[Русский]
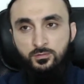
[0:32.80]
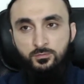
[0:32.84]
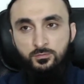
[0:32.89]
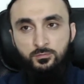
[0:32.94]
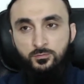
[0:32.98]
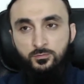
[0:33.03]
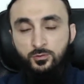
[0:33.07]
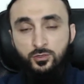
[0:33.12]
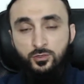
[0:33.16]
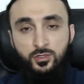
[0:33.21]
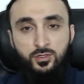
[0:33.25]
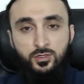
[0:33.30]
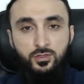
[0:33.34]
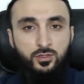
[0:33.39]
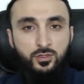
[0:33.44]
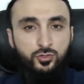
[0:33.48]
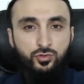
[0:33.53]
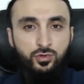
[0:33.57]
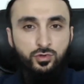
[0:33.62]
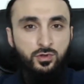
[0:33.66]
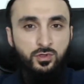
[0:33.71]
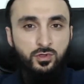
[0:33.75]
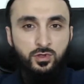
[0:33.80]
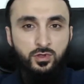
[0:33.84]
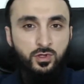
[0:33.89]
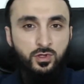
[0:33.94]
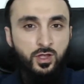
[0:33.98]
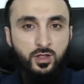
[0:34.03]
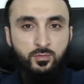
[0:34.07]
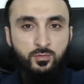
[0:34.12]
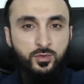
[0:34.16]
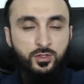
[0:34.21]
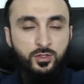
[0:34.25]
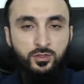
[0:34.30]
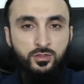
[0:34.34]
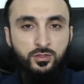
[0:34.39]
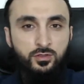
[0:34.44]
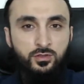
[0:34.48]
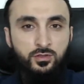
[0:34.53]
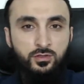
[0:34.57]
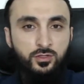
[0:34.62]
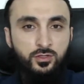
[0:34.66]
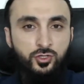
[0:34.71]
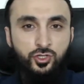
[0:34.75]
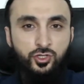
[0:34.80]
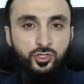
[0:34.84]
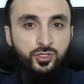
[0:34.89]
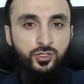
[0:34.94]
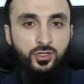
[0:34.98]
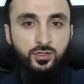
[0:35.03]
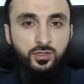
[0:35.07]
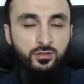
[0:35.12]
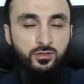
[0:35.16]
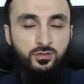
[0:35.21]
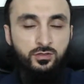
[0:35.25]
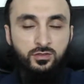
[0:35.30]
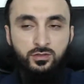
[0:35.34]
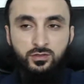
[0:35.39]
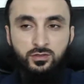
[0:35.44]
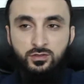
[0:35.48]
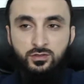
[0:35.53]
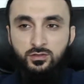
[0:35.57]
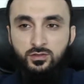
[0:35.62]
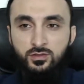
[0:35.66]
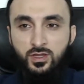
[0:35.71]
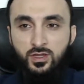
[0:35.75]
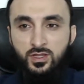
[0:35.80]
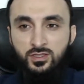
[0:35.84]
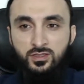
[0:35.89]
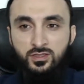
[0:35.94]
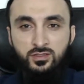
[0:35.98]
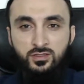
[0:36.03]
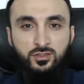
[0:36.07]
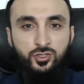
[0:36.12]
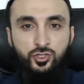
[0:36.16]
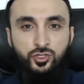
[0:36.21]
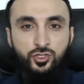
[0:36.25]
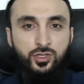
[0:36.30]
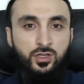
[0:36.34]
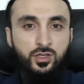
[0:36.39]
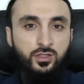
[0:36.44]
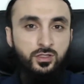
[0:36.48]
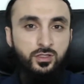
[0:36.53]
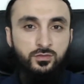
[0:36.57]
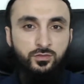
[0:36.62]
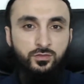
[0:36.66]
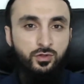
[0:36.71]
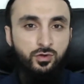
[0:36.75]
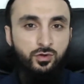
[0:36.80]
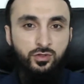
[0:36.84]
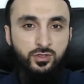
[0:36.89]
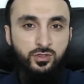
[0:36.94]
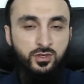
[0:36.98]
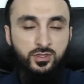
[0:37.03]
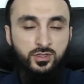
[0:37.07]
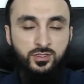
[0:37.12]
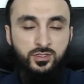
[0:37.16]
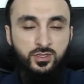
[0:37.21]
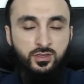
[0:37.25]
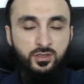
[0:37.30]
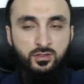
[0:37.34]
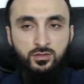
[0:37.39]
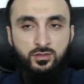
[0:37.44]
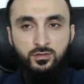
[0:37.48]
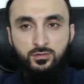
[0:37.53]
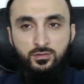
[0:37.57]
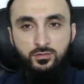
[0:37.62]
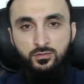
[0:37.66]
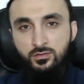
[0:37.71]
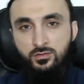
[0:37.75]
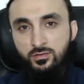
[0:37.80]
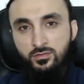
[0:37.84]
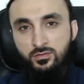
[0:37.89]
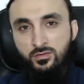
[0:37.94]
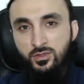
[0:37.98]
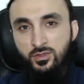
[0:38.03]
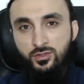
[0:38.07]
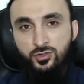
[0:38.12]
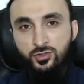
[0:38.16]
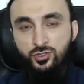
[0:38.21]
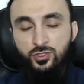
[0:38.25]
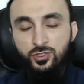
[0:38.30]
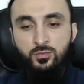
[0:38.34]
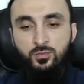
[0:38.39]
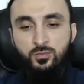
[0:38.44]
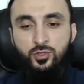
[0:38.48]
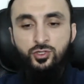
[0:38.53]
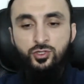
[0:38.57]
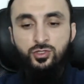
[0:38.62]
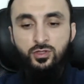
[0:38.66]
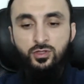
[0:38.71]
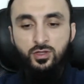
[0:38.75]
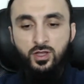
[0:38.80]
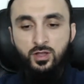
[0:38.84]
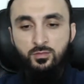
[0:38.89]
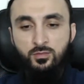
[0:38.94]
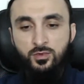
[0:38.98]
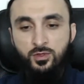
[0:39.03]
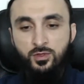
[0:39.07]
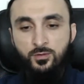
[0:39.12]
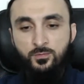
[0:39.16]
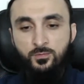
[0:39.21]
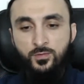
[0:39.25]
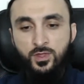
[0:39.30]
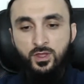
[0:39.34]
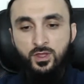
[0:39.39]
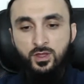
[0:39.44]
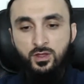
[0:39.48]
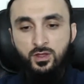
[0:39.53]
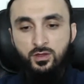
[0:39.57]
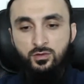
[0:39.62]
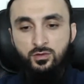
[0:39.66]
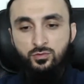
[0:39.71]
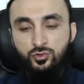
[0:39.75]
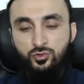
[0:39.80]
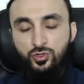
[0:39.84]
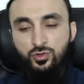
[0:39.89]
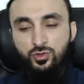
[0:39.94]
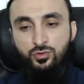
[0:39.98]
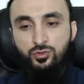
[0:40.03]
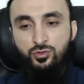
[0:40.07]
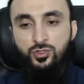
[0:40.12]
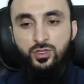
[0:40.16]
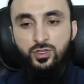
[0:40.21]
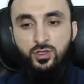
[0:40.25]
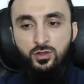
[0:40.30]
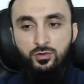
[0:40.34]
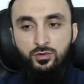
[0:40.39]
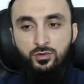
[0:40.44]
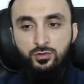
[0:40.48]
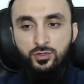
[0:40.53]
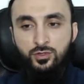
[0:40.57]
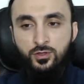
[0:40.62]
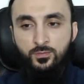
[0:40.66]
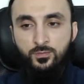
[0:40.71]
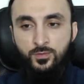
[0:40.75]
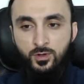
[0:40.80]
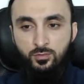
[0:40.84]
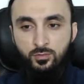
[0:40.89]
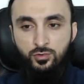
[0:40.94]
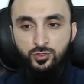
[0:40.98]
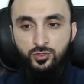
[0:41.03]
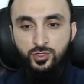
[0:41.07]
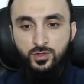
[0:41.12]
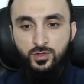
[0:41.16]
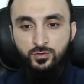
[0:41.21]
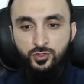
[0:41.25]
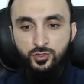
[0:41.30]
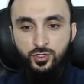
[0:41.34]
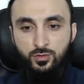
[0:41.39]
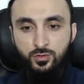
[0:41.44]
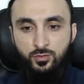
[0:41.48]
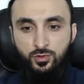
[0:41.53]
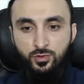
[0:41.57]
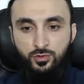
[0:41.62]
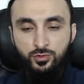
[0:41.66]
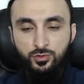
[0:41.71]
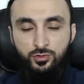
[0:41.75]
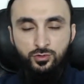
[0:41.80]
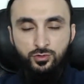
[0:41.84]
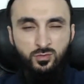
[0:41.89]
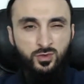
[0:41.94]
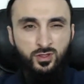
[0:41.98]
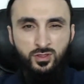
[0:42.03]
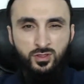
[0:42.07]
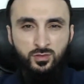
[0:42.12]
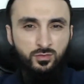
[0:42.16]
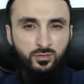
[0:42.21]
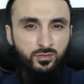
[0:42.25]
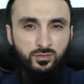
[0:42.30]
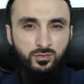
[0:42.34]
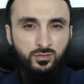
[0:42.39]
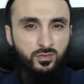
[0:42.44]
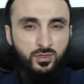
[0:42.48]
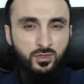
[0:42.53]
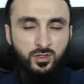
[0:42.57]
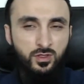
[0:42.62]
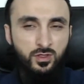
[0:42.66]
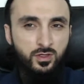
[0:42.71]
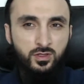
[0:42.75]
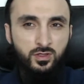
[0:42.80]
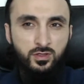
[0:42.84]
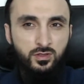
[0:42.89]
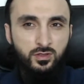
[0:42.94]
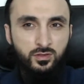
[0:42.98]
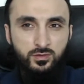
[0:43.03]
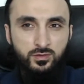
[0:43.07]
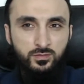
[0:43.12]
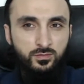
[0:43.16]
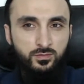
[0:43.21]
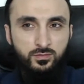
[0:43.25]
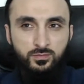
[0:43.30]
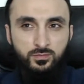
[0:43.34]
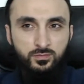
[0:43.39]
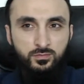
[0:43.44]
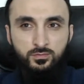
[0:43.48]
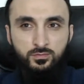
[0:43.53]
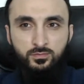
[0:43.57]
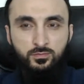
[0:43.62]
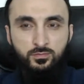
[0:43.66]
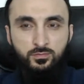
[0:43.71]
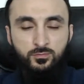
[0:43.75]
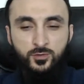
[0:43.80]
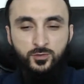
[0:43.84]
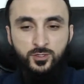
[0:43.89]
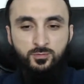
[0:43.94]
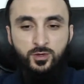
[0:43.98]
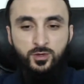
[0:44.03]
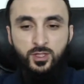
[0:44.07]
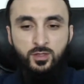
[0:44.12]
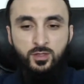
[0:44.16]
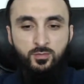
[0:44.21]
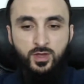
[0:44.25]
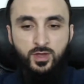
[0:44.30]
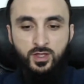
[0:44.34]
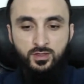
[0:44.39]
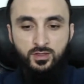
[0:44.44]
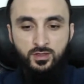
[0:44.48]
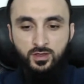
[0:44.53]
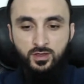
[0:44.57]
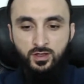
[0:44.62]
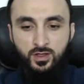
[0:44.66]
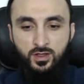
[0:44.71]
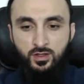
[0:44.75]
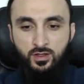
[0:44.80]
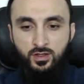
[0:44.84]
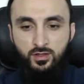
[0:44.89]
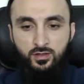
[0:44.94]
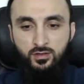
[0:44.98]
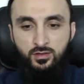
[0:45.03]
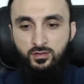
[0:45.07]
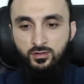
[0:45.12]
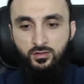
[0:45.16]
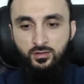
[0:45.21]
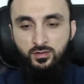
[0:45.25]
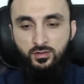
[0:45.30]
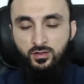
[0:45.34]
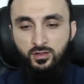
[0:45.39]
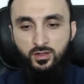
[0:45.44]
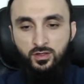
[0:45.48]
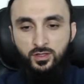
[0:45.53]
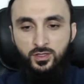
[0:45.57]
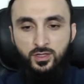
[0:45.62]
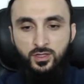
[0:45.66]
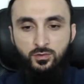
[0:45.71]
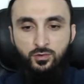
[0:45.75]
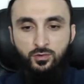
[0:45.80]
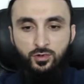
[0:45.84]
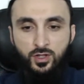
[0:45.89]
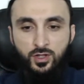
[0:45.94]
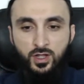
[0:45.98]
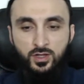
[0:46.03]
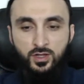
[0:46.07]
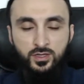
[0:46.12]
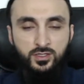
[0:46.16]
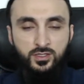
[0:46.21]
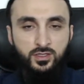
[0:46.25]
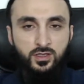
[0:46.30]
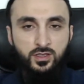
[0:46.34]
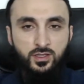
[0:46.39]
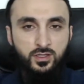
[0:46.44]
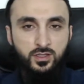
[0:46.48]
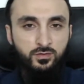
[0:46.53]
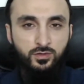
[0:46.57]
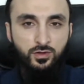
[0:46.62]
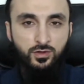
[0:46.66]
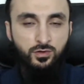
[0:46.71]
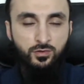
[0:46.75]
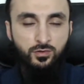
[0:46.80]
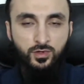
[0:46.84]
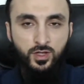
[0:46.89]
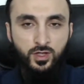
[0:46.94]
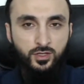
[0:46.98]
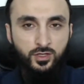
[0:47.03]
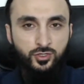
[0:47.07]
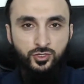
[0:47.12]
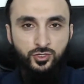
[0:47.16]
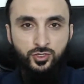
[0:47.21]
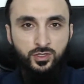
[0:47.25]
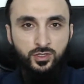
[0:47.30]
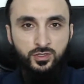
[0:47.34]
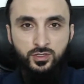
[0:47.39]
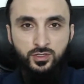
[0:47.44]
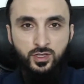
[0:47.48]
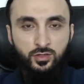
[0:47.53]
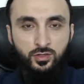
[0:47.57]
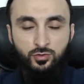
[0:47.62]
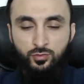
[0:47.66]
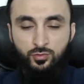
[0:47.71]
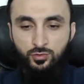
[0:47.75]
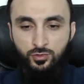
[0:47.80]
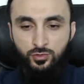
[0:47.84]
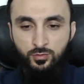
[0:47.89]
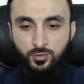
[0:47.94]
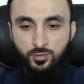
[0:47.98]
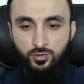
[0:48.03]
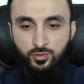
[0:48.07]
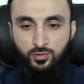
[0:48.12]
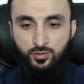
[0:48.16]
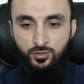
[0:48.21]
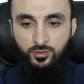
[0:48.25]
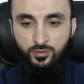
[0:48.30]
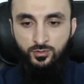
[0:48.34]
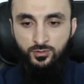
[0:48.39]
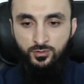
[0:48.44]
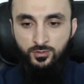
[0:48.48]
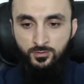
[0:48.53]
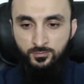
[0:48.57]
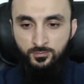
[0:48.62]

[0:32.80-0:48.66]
но они настолько как бы не, не чечен, не, один не чеченец, второй не лезгин, ну, это же типично как бы уже русские люди, обрусевшие полностью, поэтому воспринимать их как, одного как лезгина, второго как чеченца, я думаю, не приходится.